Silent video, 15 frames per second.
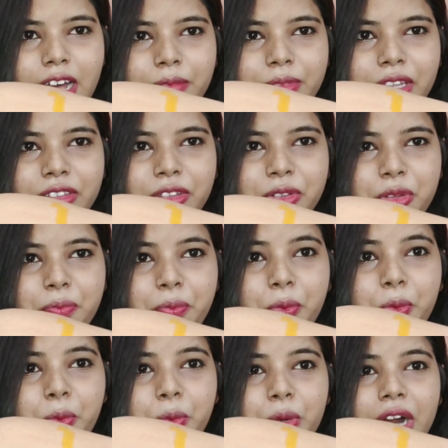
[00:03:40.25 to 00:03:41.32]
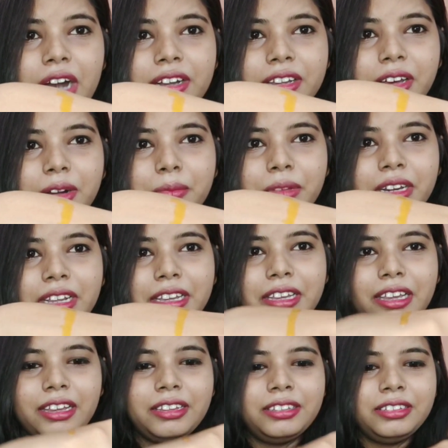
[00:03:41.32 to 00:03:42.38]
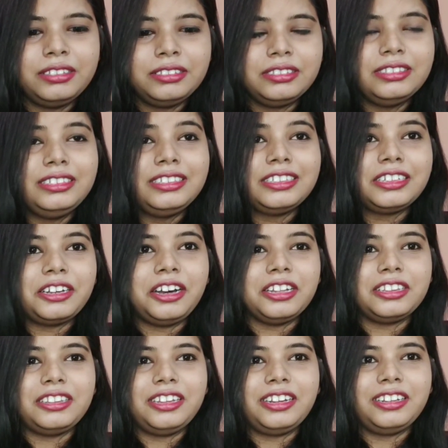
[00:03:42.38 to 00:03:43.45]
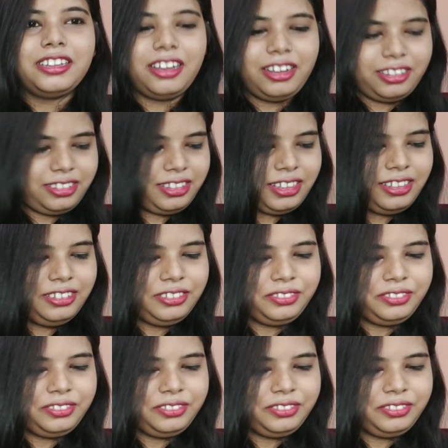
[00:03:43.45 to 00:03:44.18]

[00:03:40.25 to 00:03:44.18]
आप देख सकते हो पूरा टर्मरिक है खतरनाक सा